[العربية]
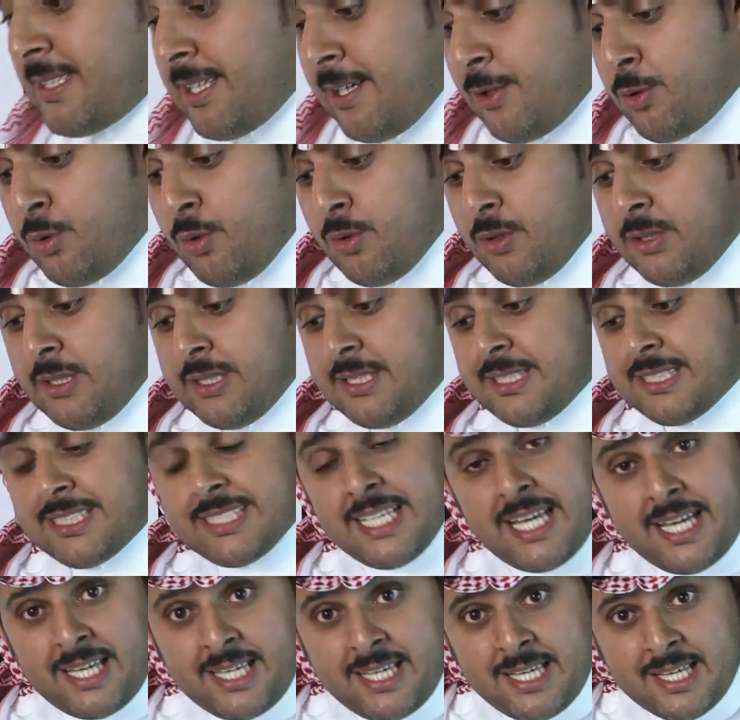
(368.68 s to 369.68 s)
تكون
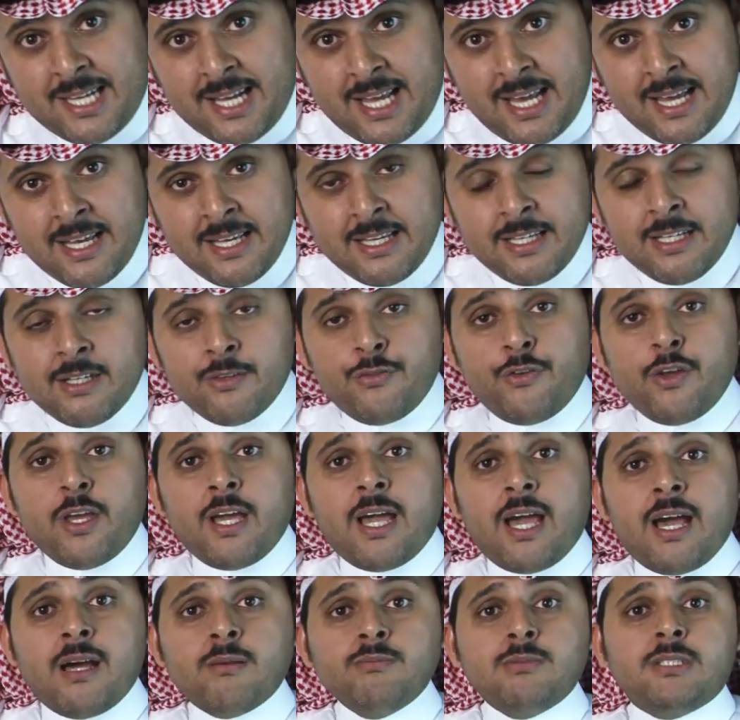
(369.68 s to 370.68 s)
صغيرة في
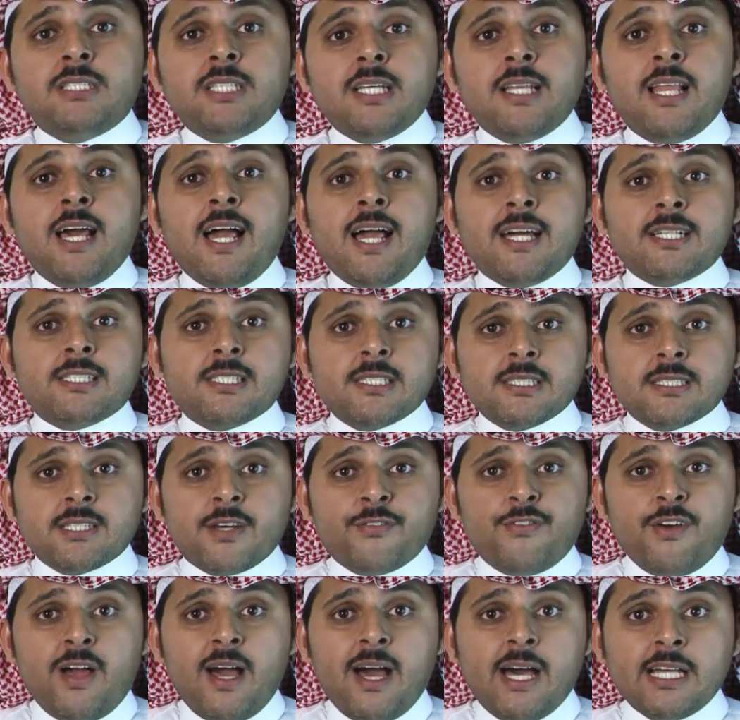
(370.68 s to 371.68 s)
خمس إلى عشر
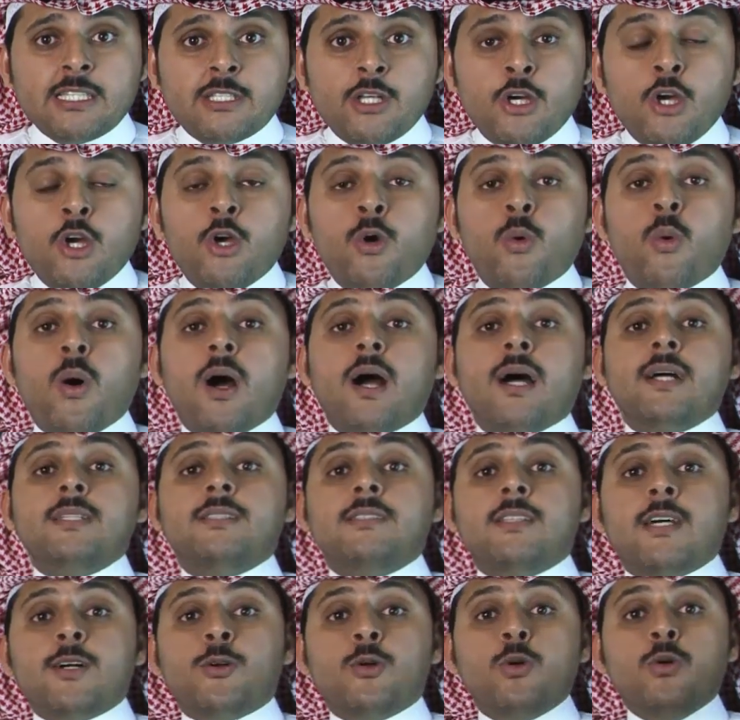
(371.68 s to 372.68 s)
صفحات
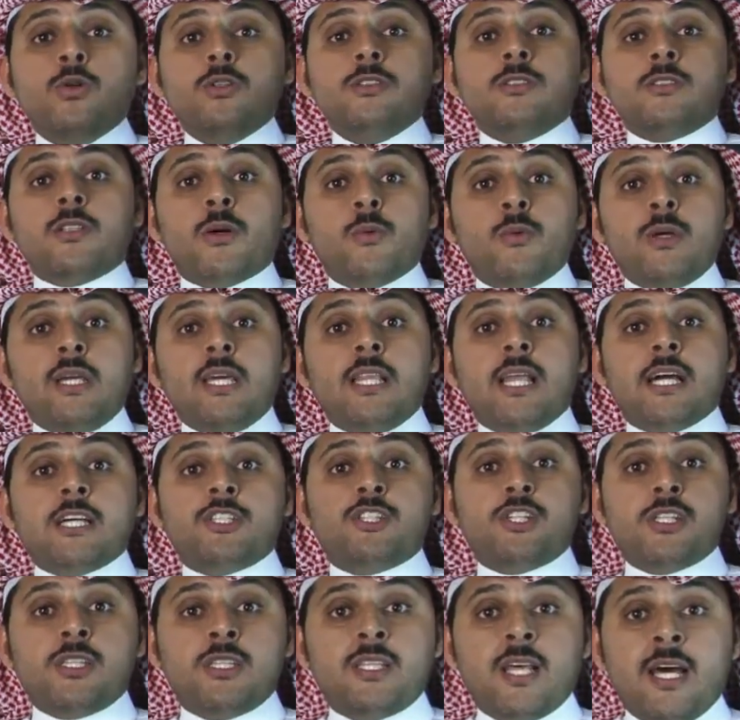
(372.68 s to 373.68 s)
وقد تكون طويلة
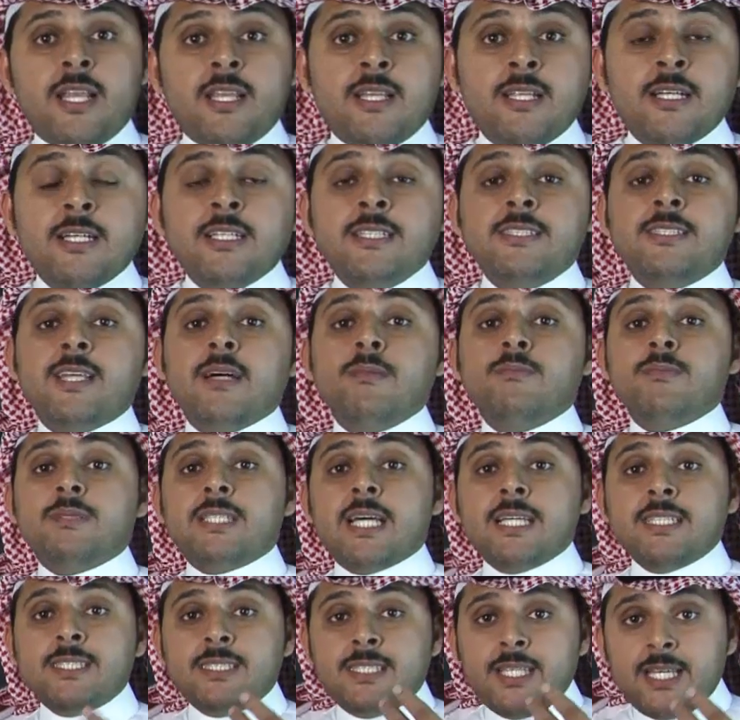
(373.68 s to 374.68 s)
جدا
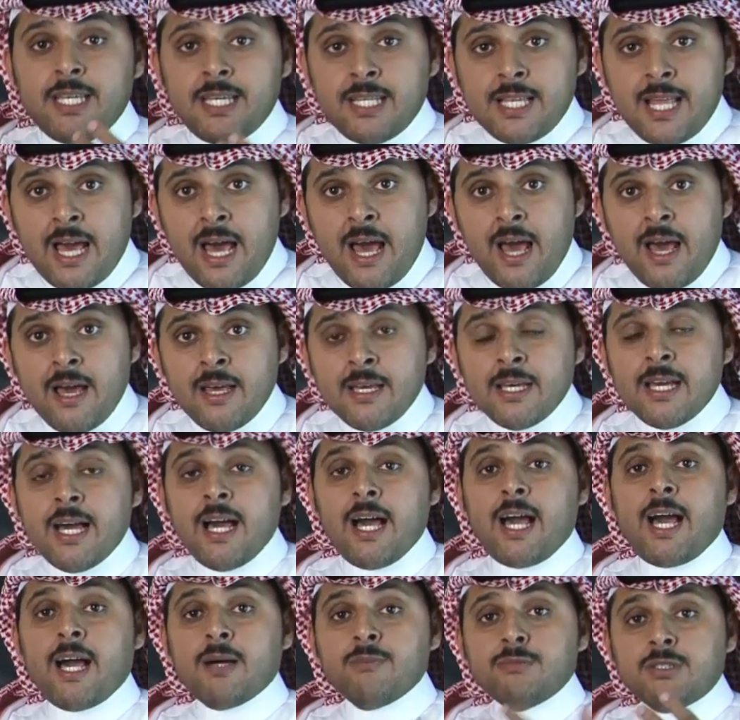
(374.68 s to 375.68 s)
تمتد إلى
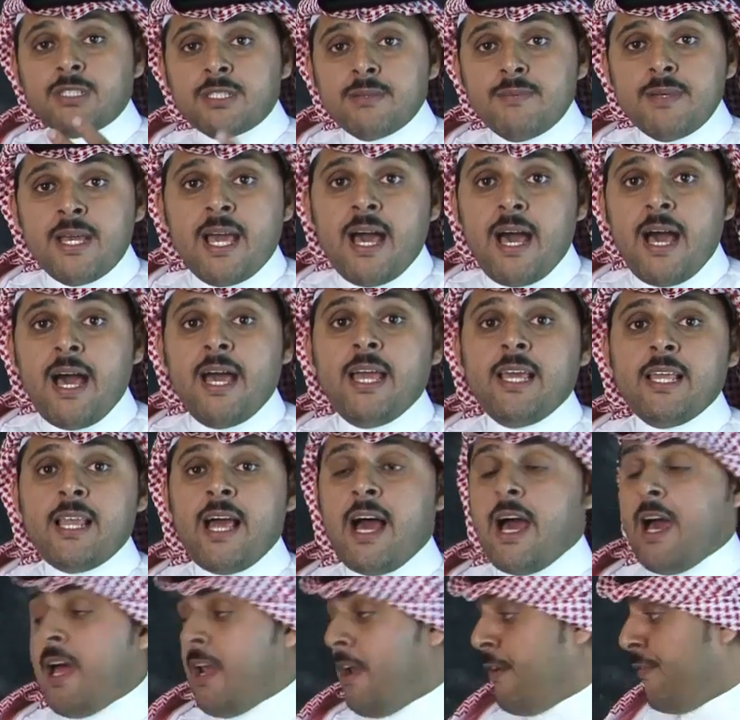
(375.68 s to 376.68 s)
خمسمائة
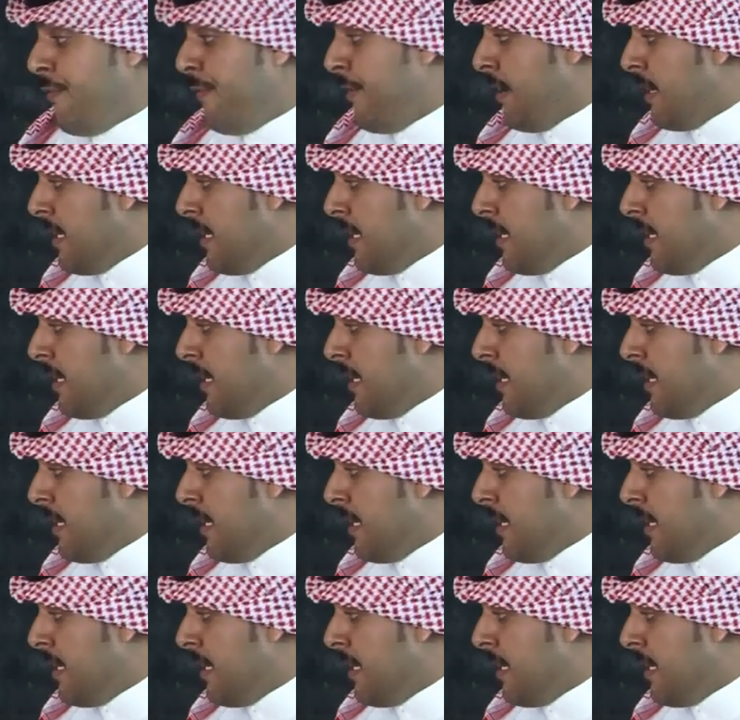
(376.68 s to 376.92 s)
إلى ألف